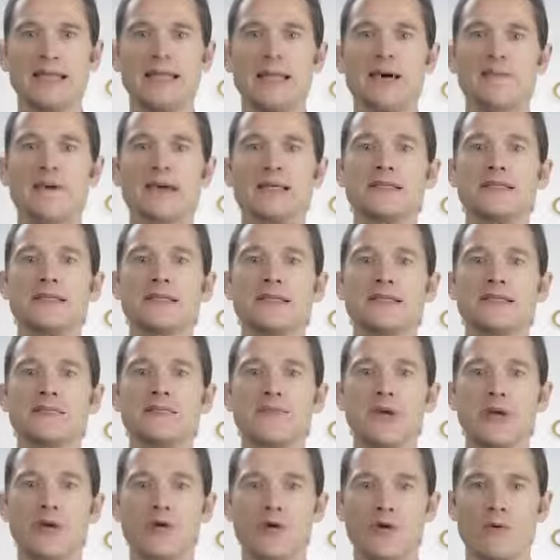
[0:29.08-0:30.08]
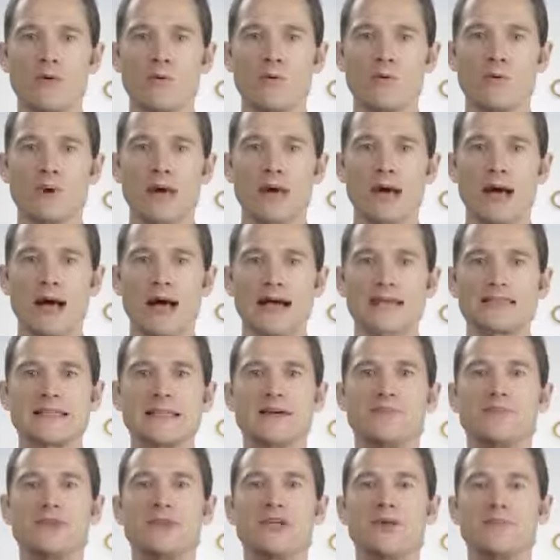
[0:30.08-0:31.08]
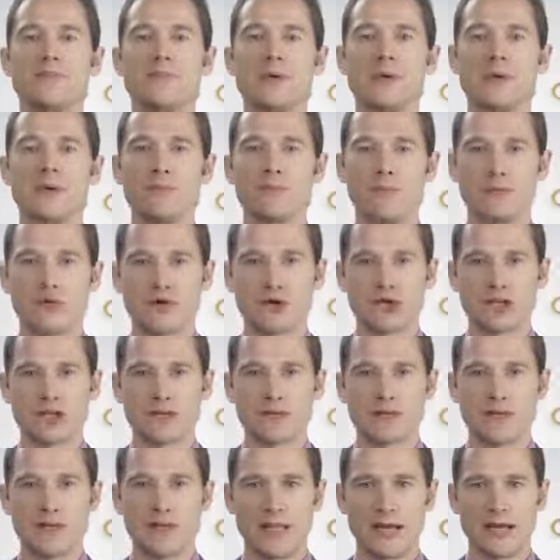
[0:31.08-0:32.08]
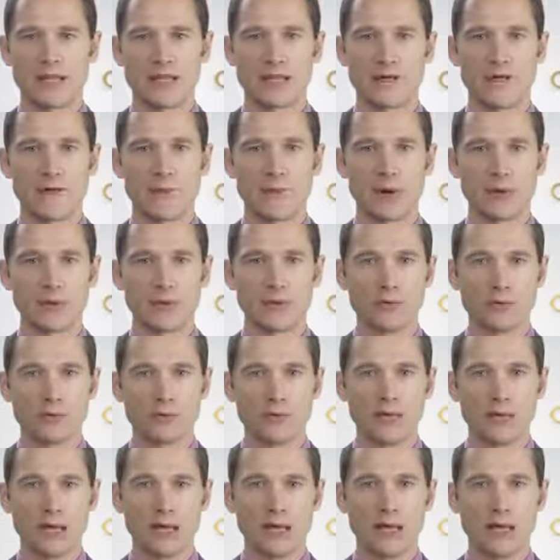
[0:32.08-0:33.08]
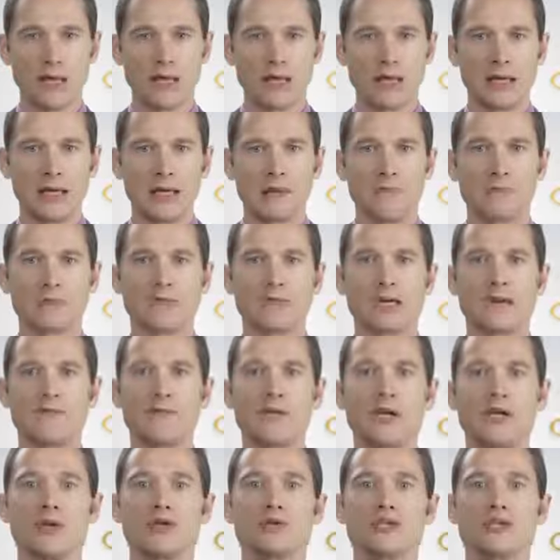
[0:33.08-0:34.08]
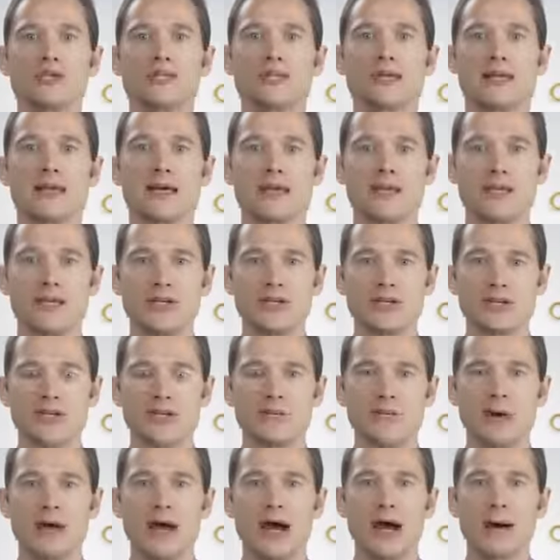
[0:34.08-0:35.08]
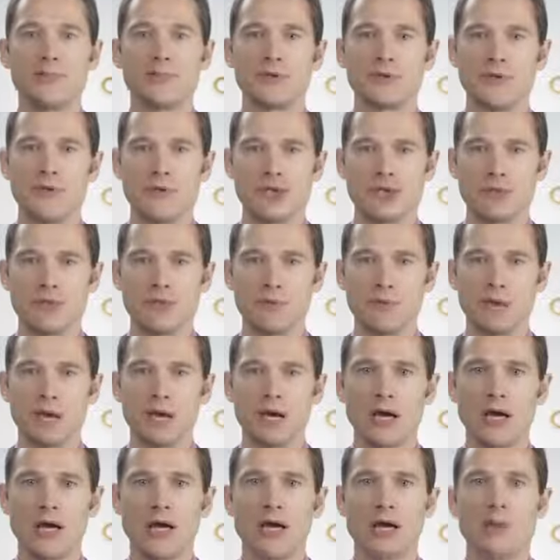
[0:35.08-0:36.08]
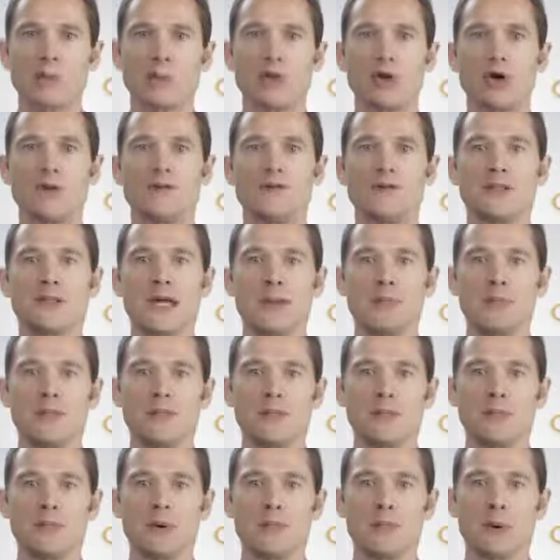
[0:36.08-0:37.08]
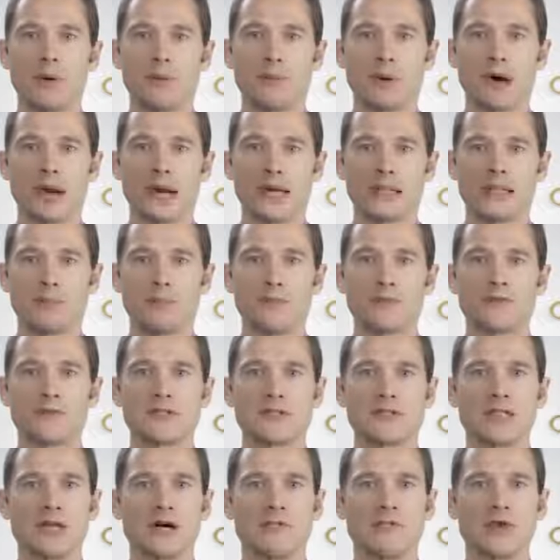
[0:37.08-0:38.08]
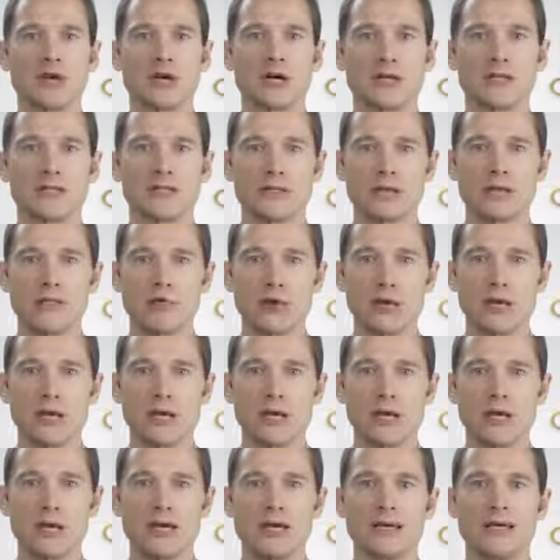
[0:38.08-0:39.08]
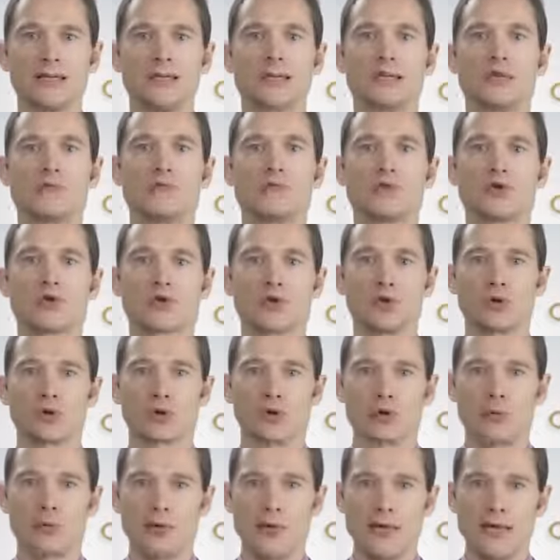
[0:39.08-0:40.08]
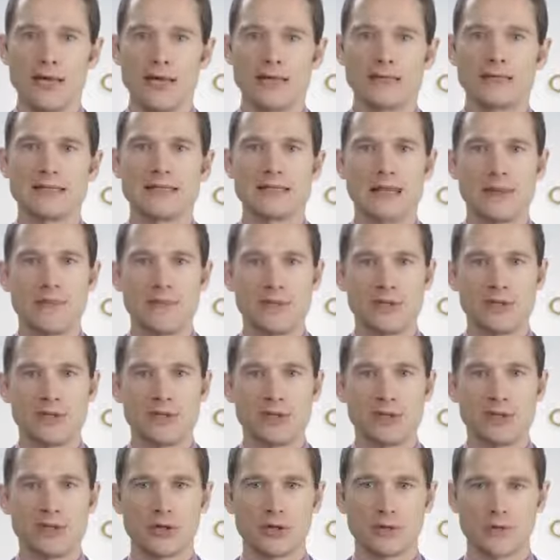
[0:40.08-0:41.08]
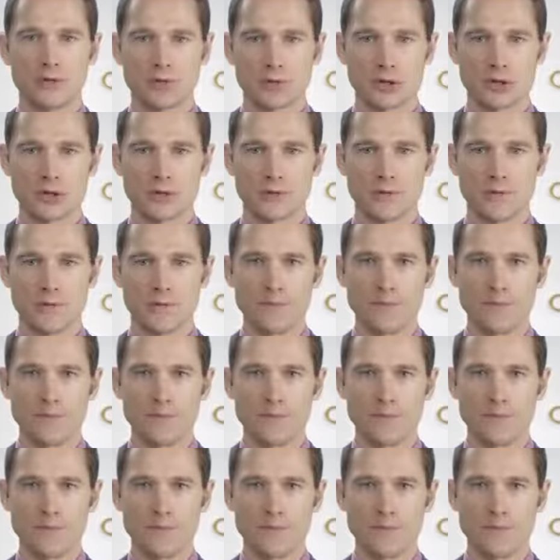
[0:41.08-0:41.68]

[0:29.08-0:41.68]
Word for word: Давайте разберем основные преимущества данного продукта – по сравнению с аналогичными аптечными поливитаминными препаратами в ценовой категории до 200 рублей за месячный курс.